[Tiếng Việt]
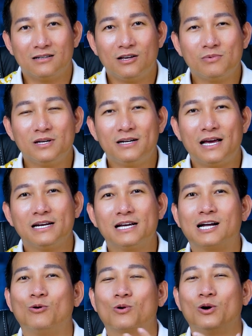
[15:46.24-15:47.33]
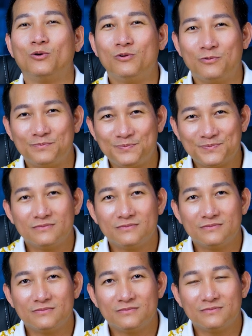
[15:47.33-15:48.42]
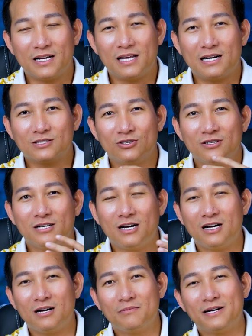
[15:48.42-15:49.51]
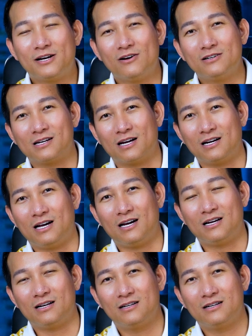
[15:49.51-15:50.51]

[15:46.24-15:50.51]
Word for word: giống như đang đi cầu cứu bà vợ tôi ờ, mới nói được rằng là